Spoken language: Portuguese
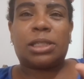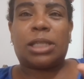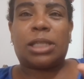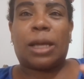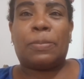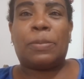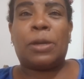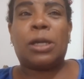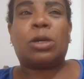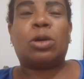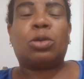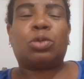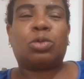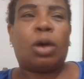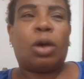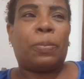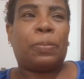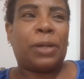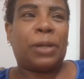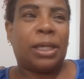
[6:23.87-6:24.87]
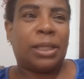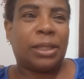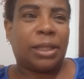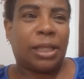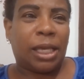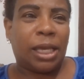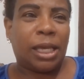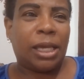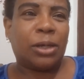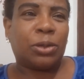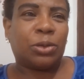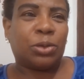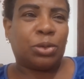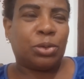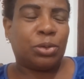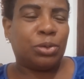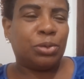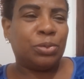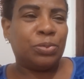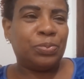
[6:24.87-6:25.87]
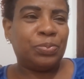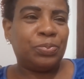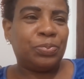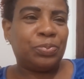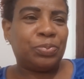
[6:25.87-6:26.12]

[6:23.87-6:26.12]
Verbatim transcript: saber que eu estou aprendendo